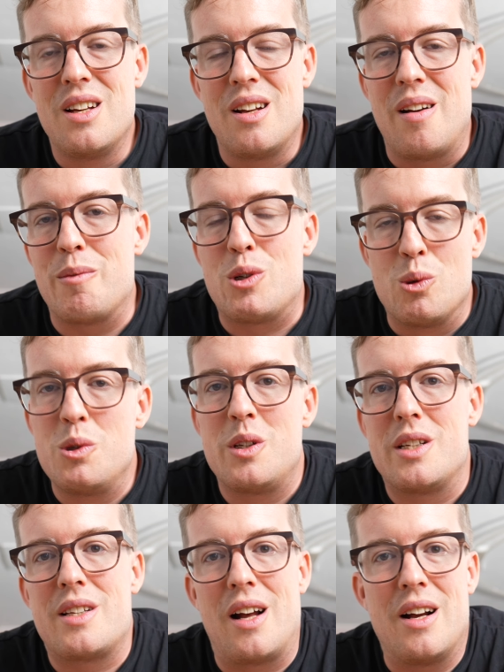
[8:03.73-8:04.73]
am Schluss
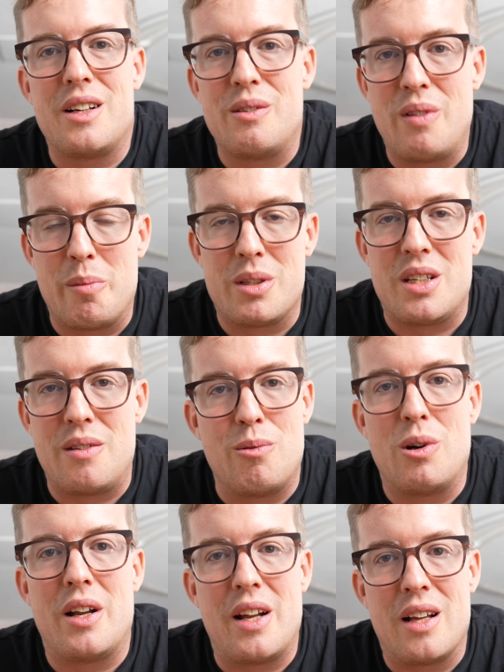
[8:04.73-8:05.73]
des Tages wird man sich
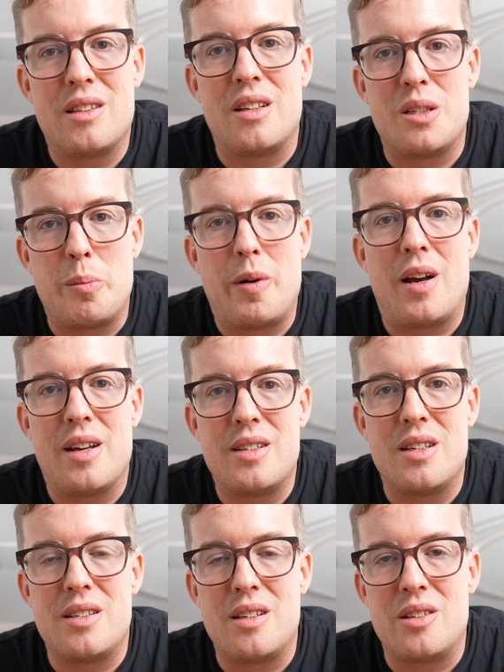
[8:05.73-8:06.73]
wohl anhand des
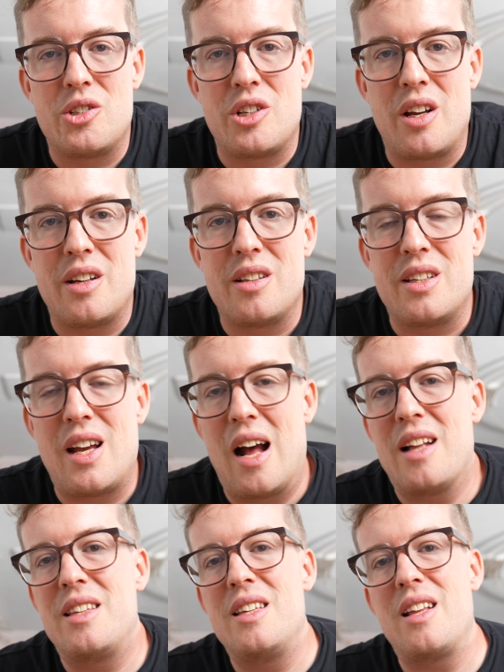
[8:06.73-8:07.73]
Preises entscheiden.
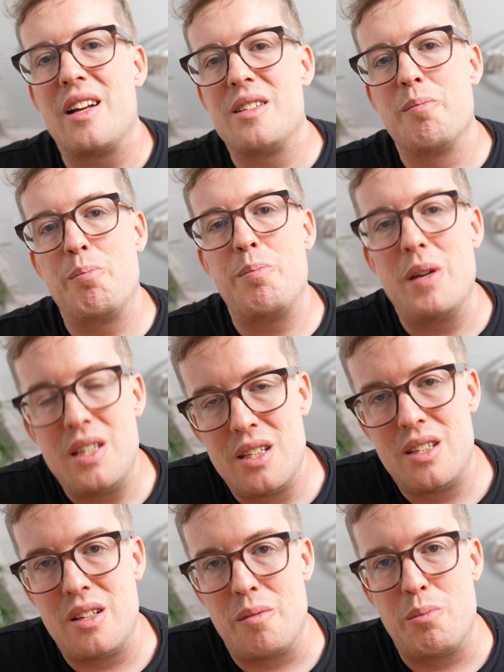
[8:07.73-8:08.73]
Ja, die da ist ein
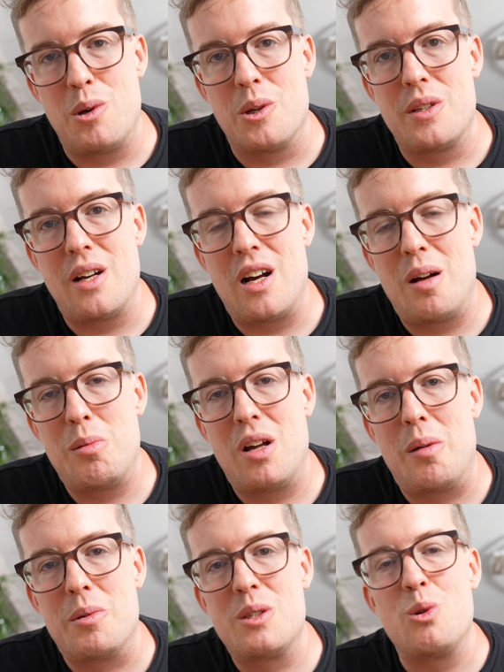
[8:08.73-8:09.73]
bisschen portabler,
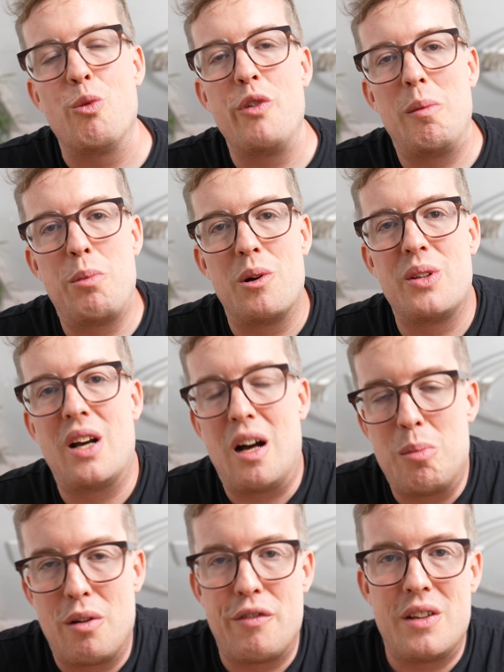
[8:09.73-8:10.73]
aber so viel
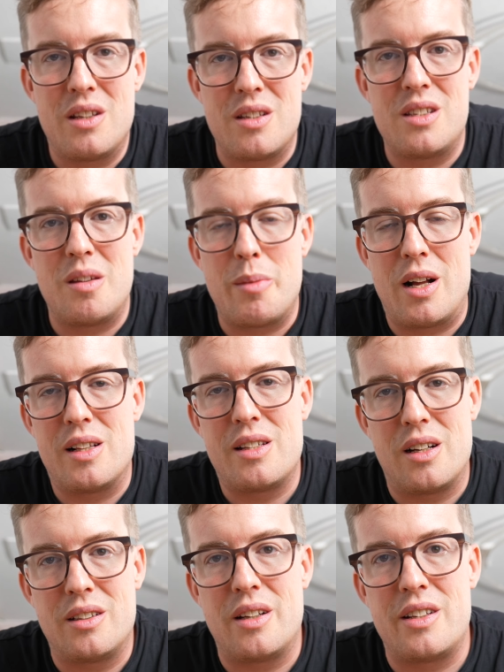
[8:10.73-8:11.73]
portabler finde ich sie im
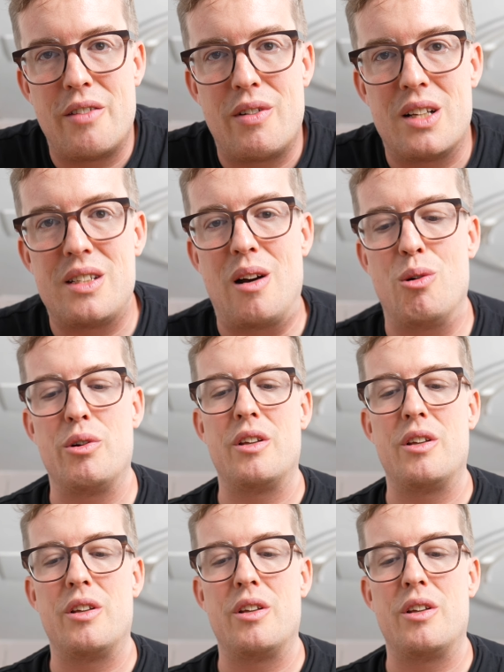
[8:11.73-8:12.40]
Alltag dann jeweils auch